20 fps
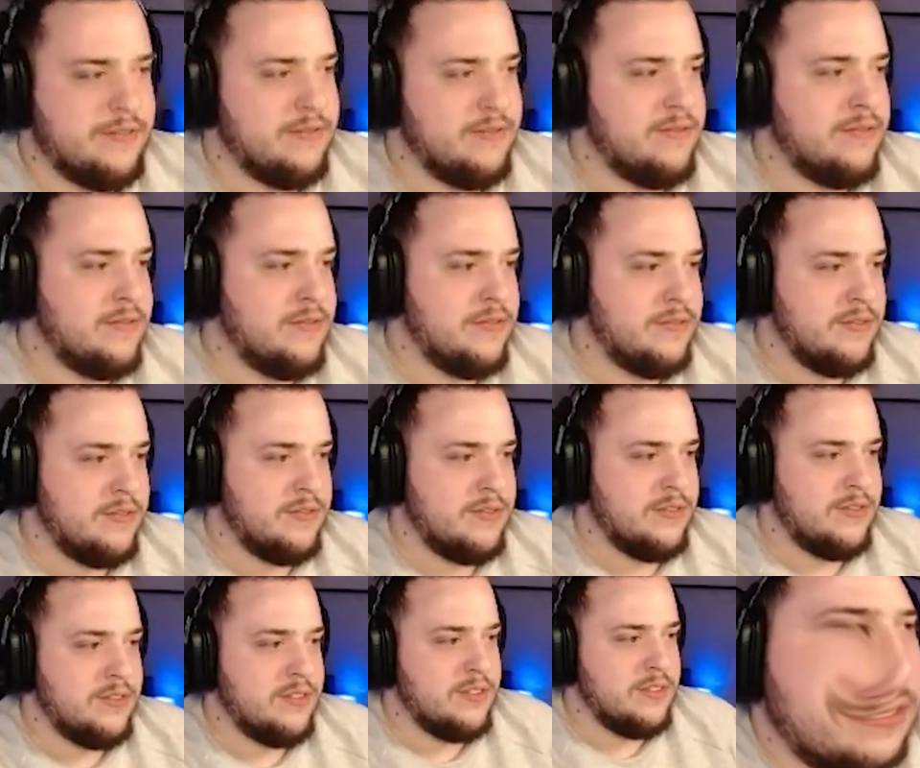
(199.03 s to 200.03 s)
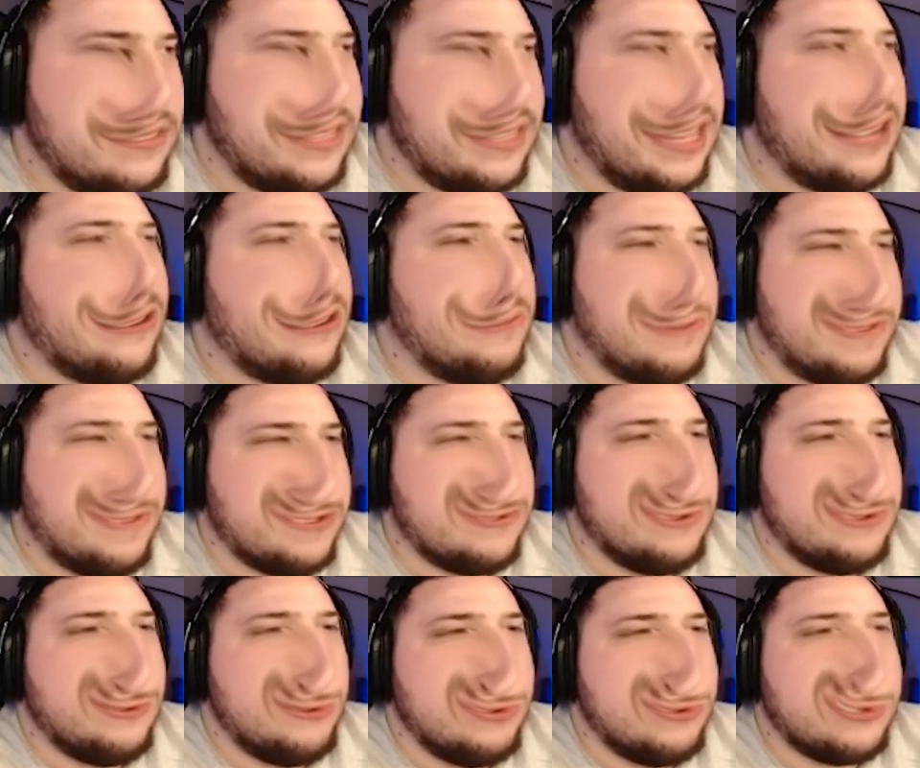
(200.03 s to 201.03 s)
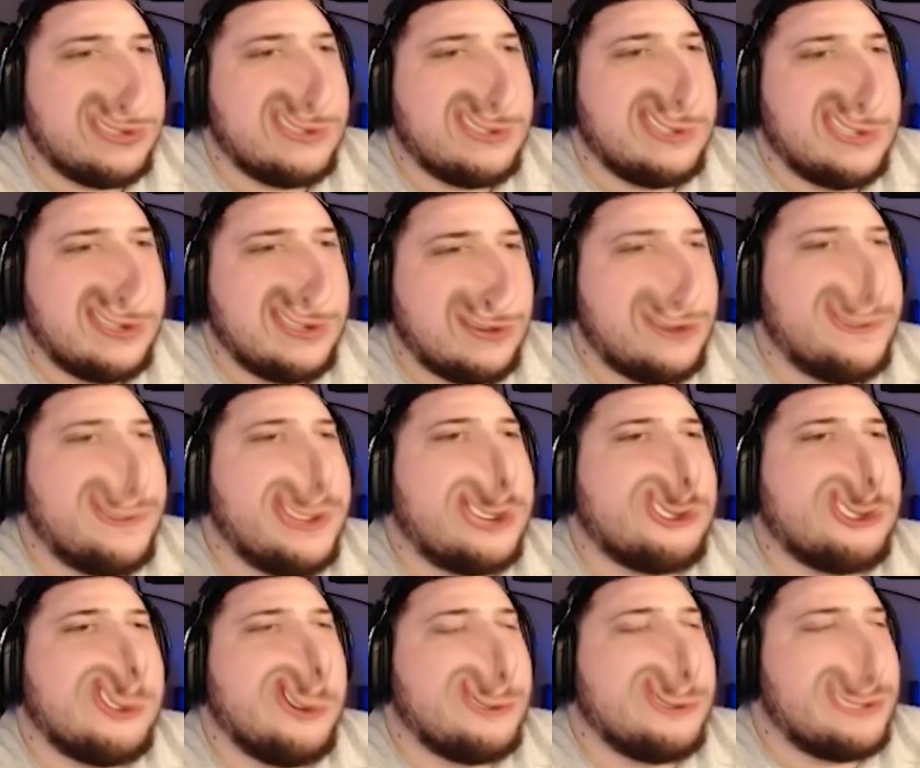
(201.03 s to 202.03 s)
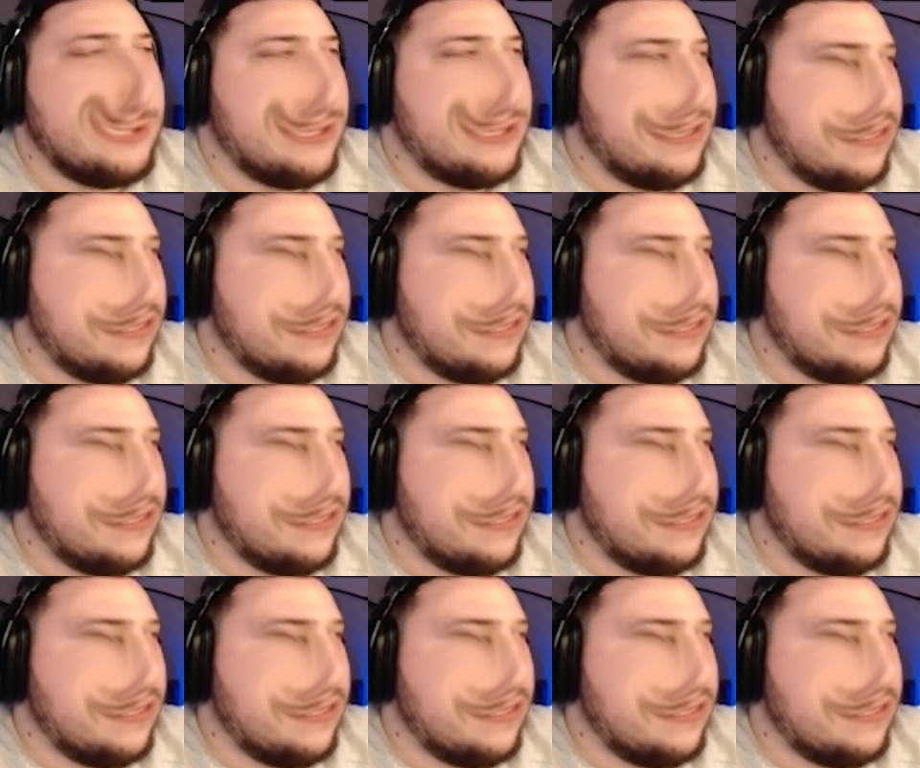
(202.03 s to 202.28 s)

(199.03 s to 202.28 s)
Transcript: der. Pflicht hinter uns bringen. Der, guck mal, was für ein Hund. Guck mal, wie der schon aussieht.